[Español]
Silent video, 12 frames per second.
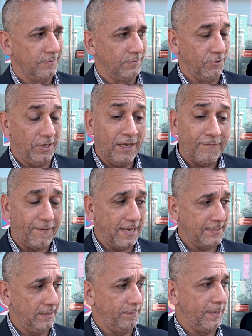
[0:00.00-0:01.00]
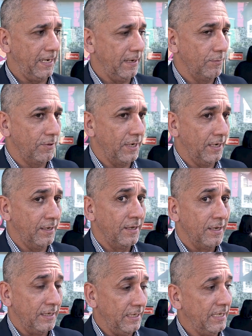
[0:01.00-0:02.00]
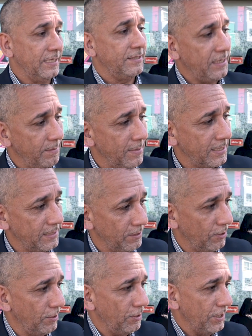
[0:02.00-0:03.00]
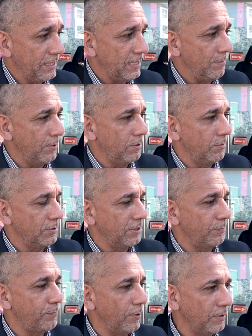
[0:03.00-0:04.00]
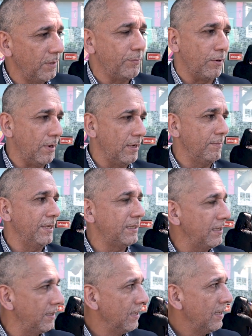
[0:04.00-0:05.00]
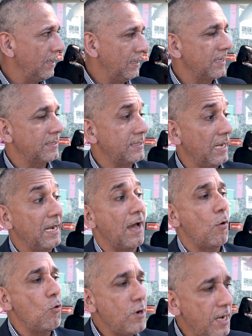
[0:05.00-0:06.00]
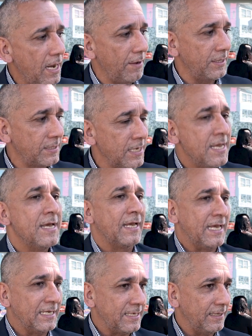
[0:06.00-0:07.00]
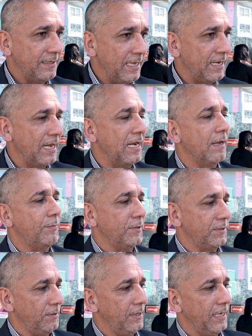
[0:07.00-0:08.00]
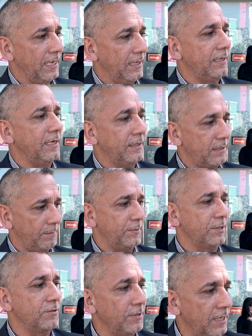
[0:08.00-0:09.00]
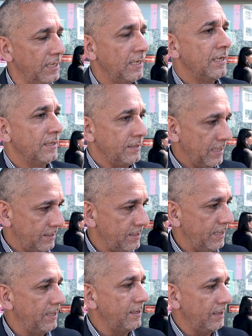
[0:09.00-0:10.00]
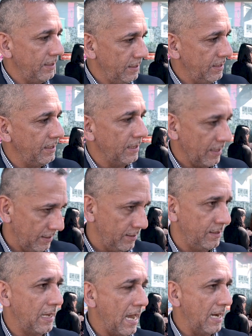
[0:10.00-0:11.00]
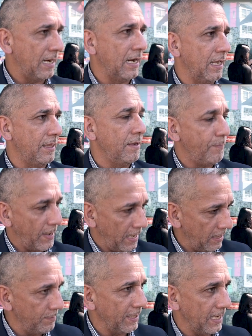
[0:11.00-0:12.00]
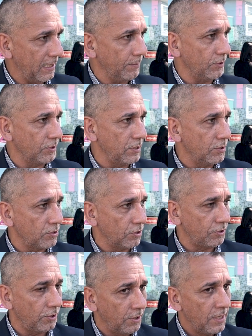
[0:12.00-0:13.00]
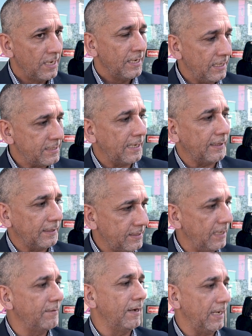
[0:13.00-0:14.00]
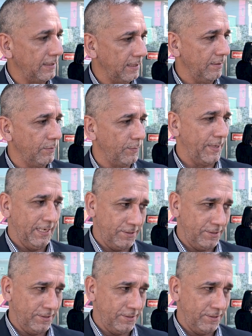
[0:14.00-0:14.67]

no es fácil para la mujer. Y encima, si no le orientamos como responde, probablemente esa sea la única vez que se tenga la posibilidad de que esta persona se acerque y haga disparar el mecanismo. Entonces nosotros esa reserva la tenemos, para